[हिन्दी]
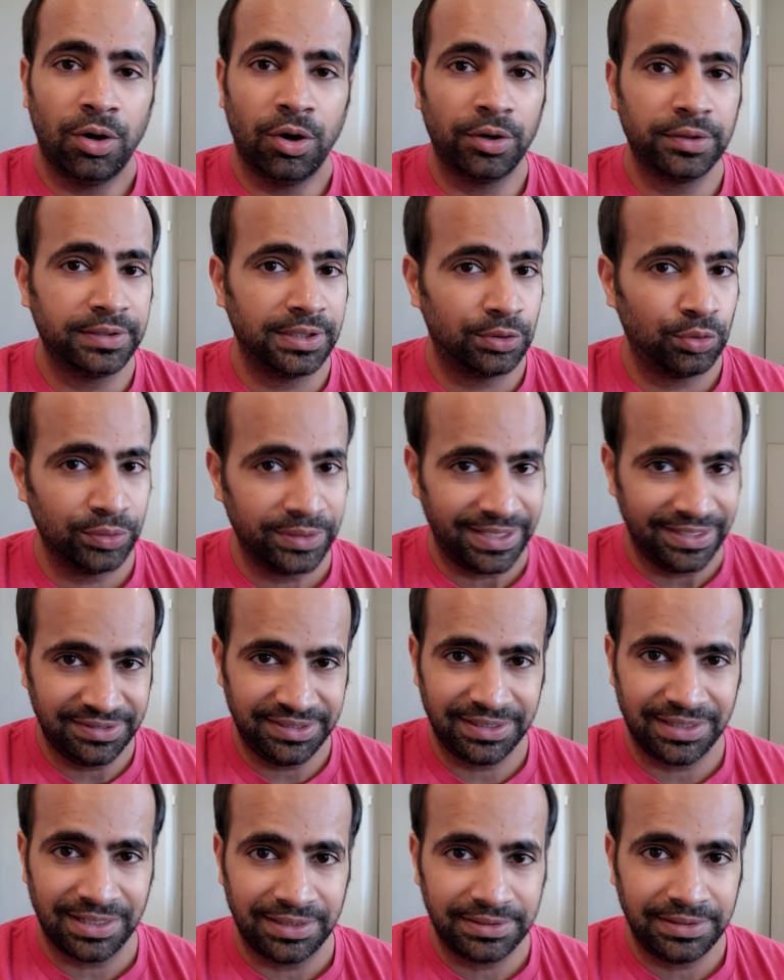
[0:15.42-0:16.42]
और नखून
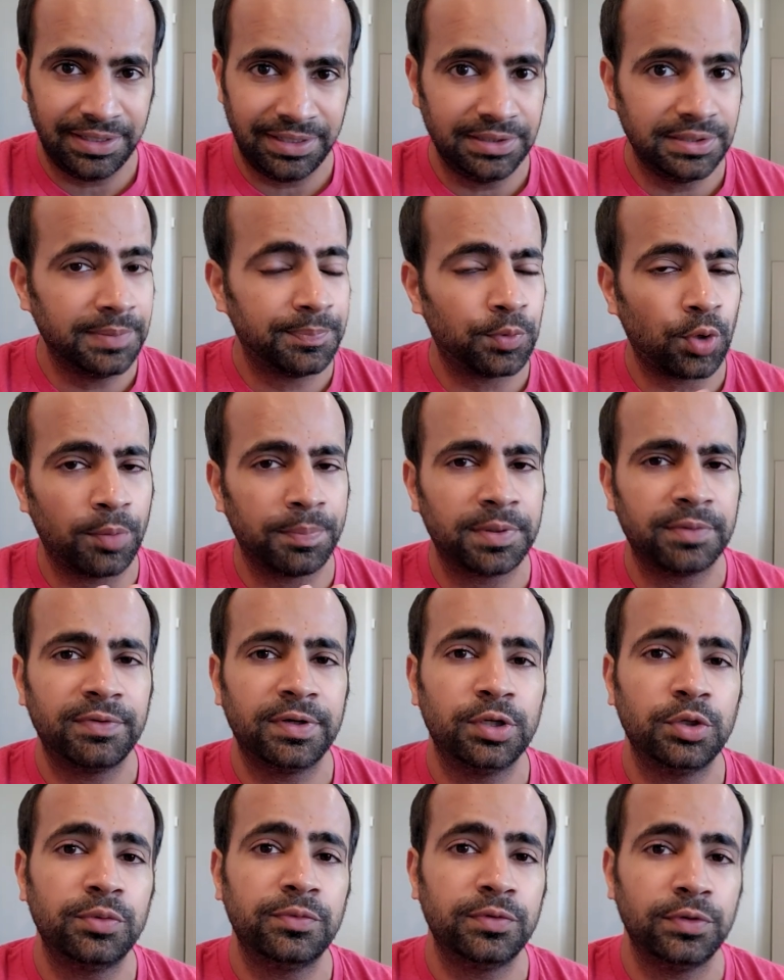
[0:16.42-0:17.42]
कैसे काटते हैं ये प्रॉपर
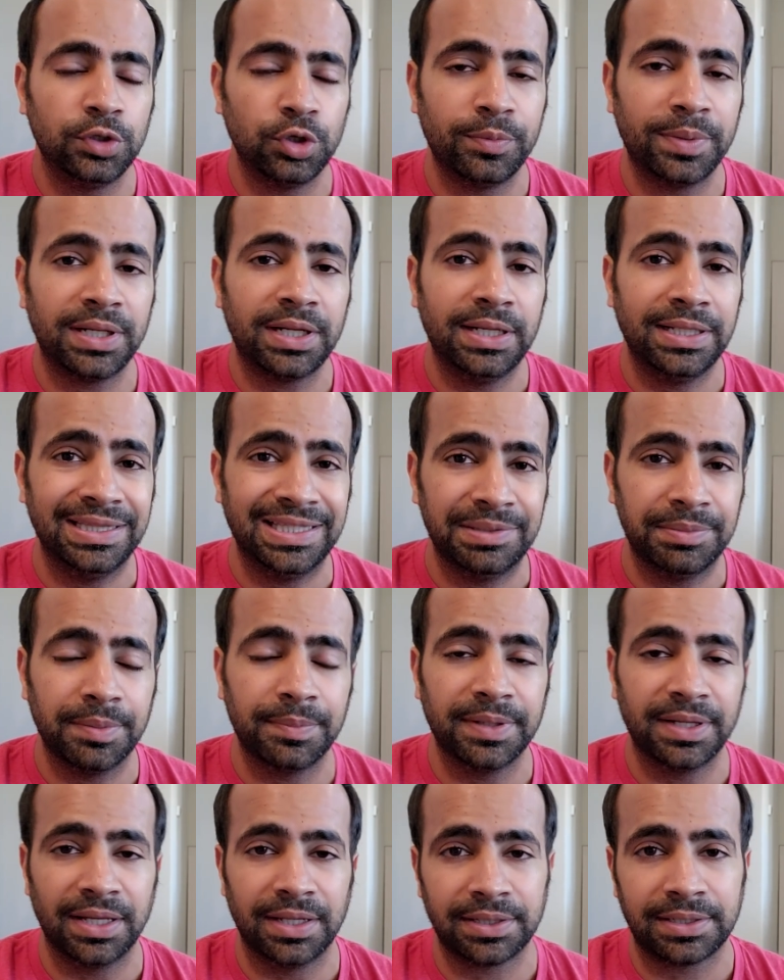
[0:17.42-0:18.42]
वीडियो वीडियो मैंने हिंदी में
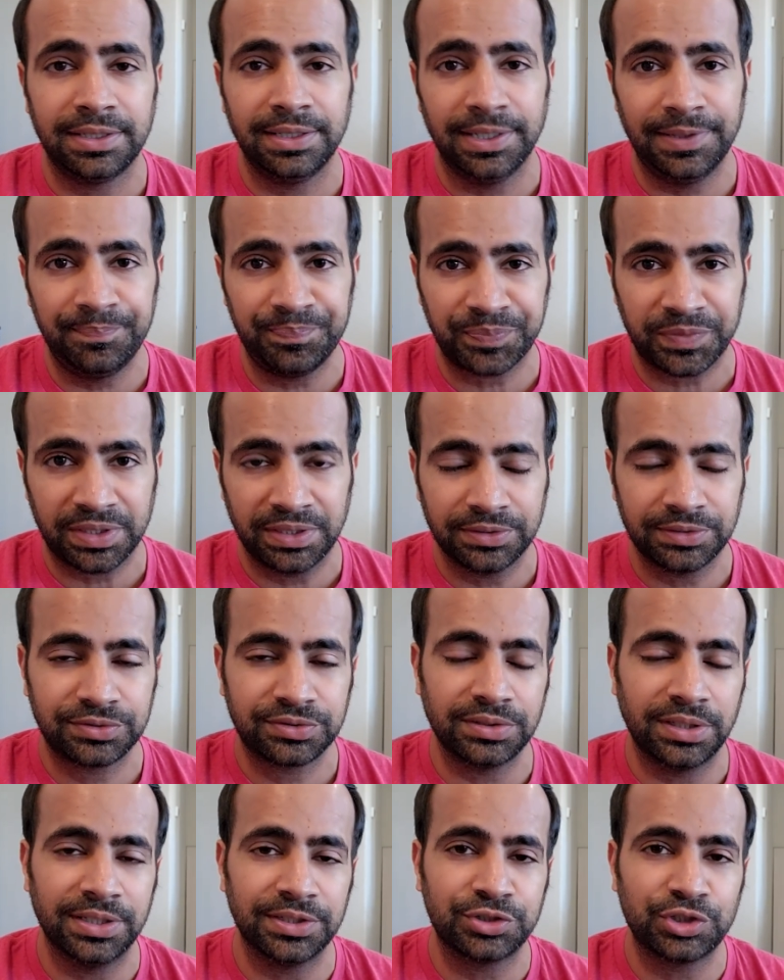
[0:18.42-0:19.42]
बना रखी है
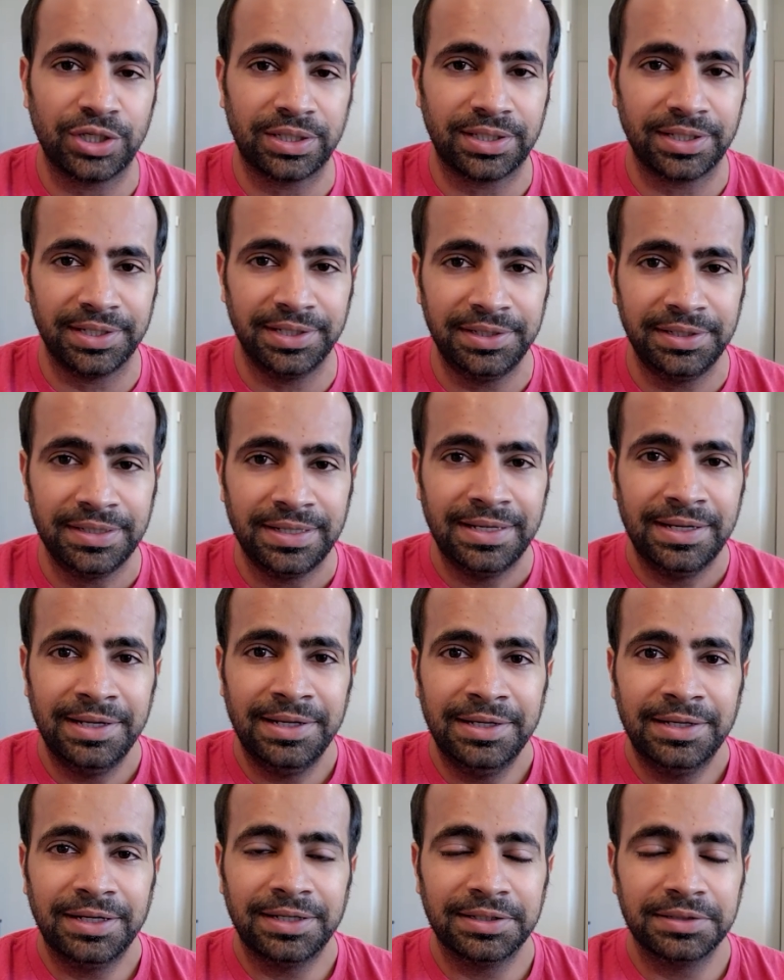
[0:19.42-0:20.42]
चेक करें
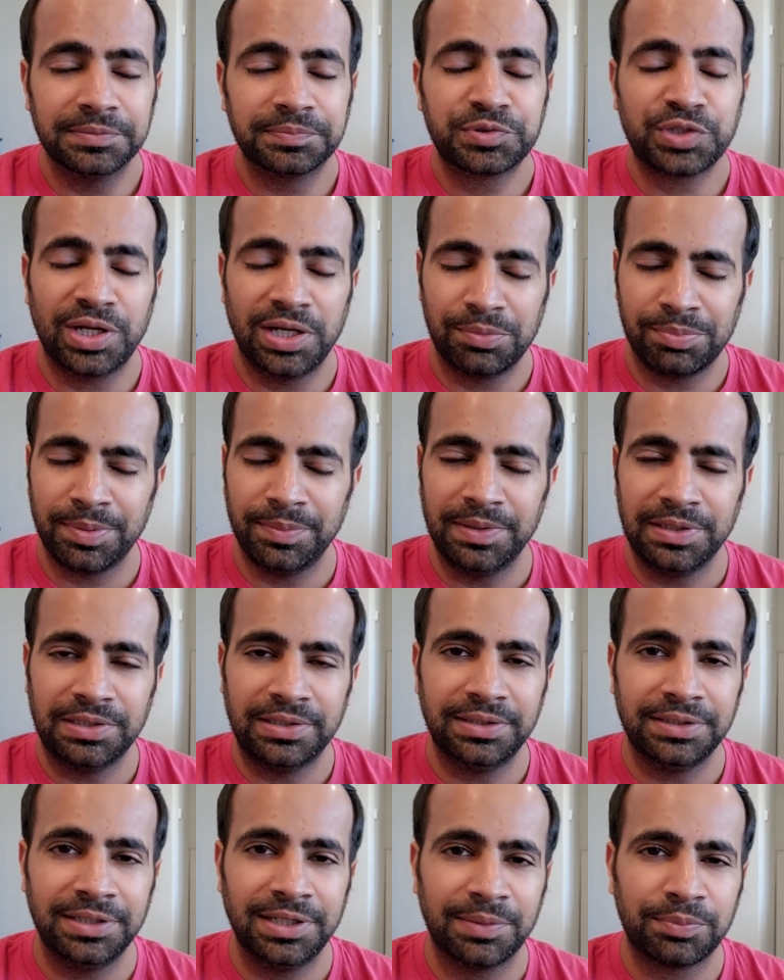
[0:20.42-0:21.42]
चैनल पे मिल
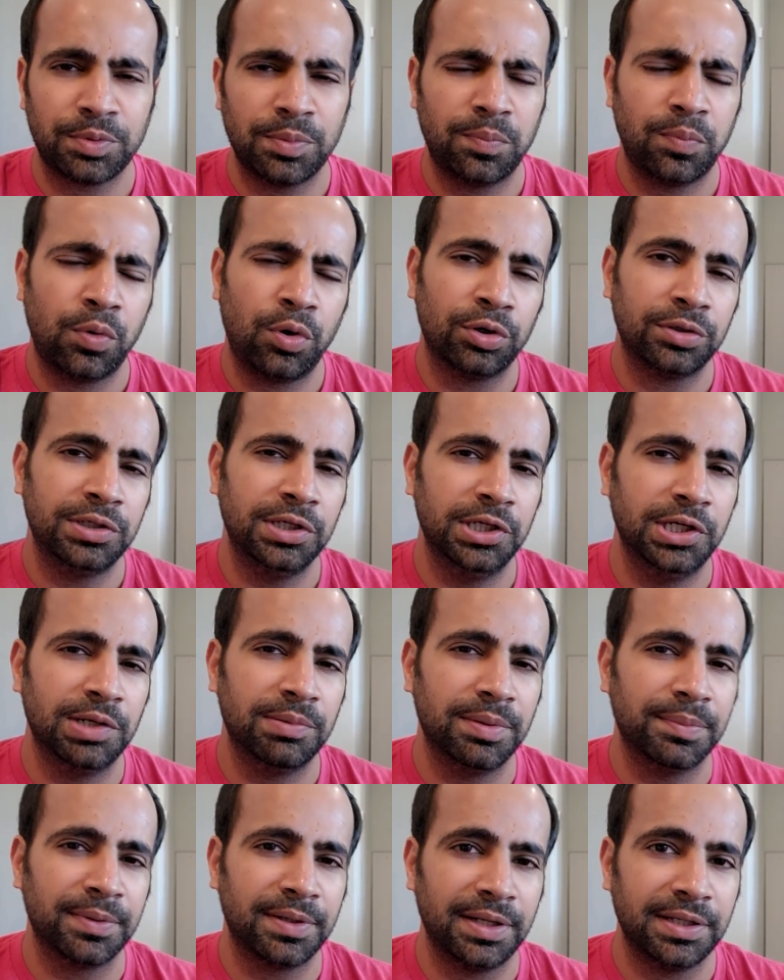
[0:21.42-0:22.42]
जाएगी आपको बहुत डिटेल
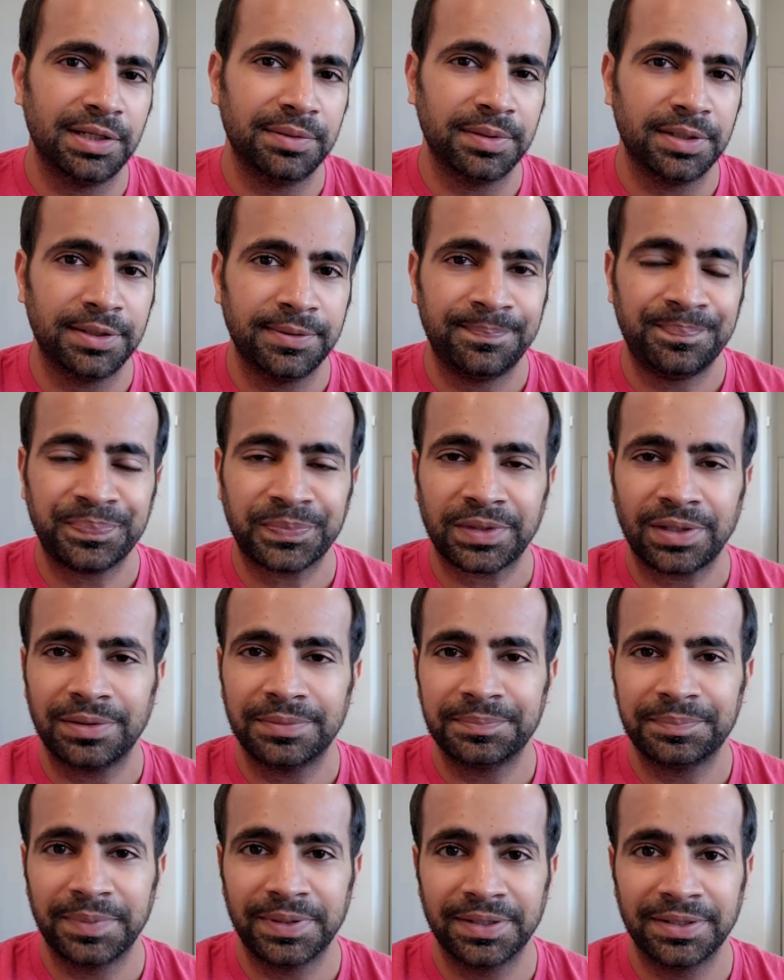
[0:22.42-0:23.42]
में बनाई है मैंने
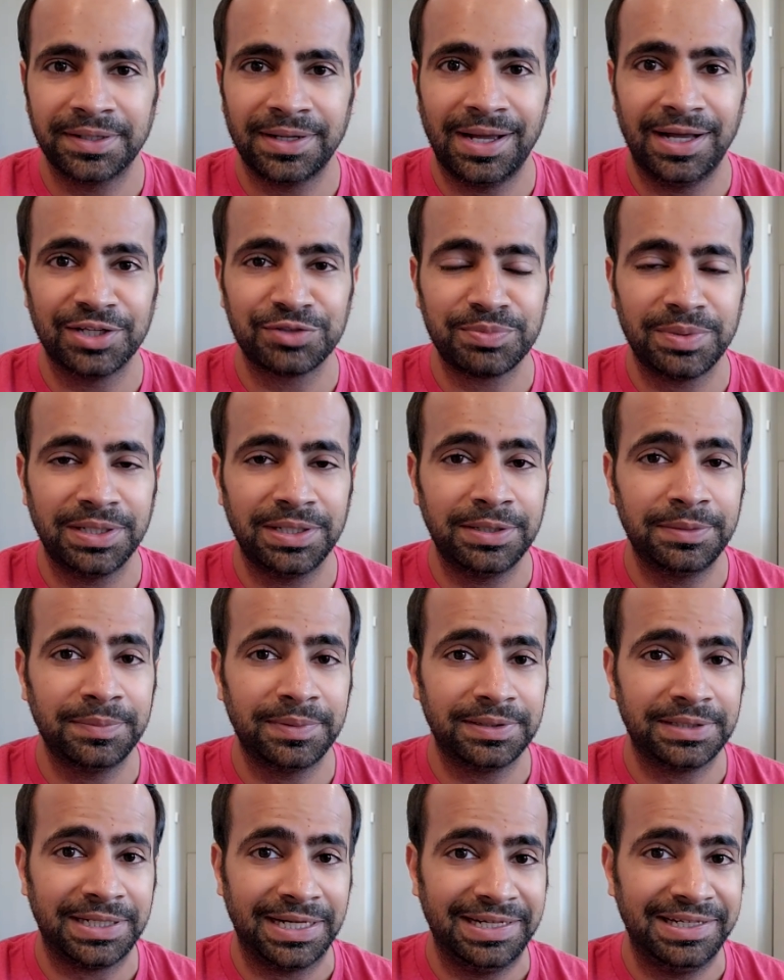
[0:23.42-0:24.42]
पर आज मैं
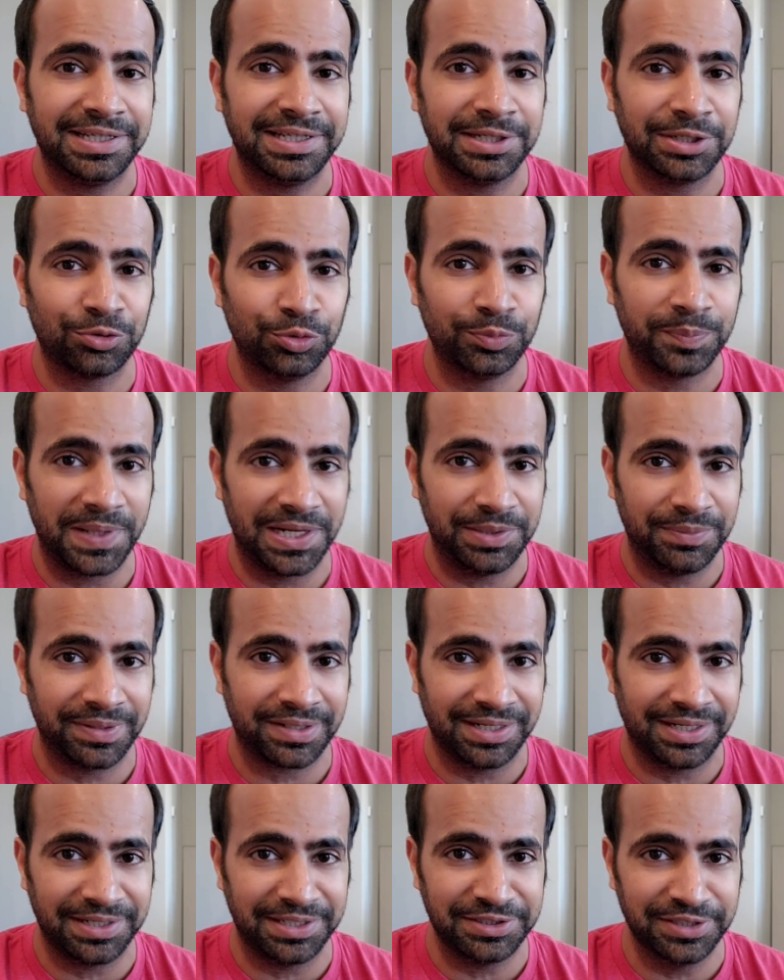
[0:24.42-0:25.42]
टेडी के नखून पहली
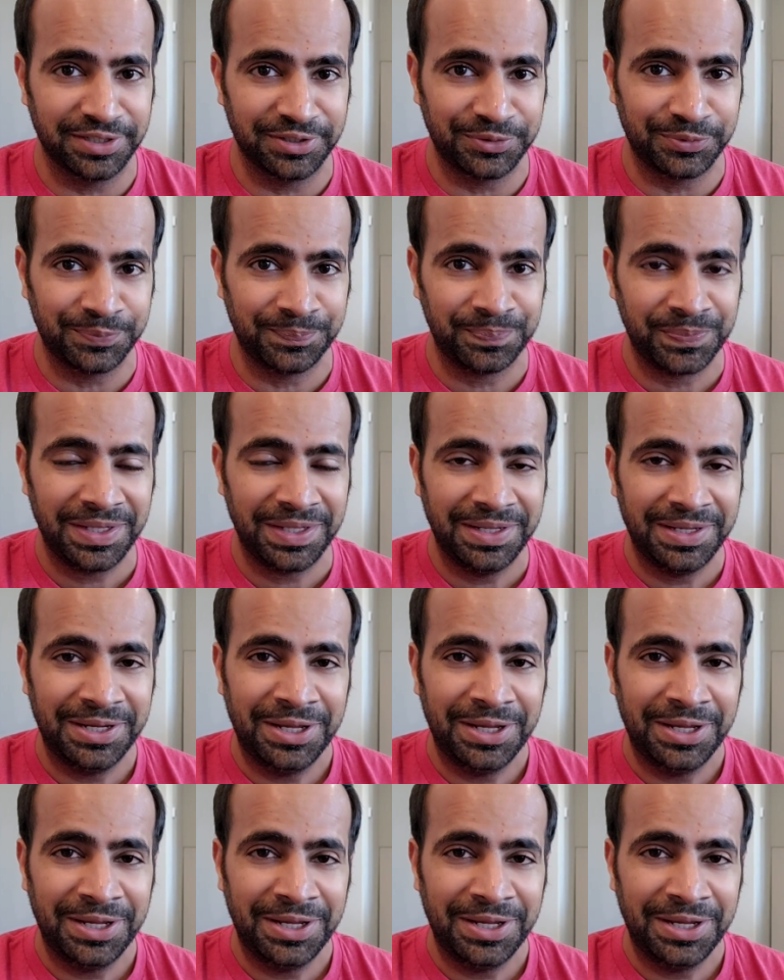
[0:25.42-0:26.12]
बार काटने जा रहा हूँ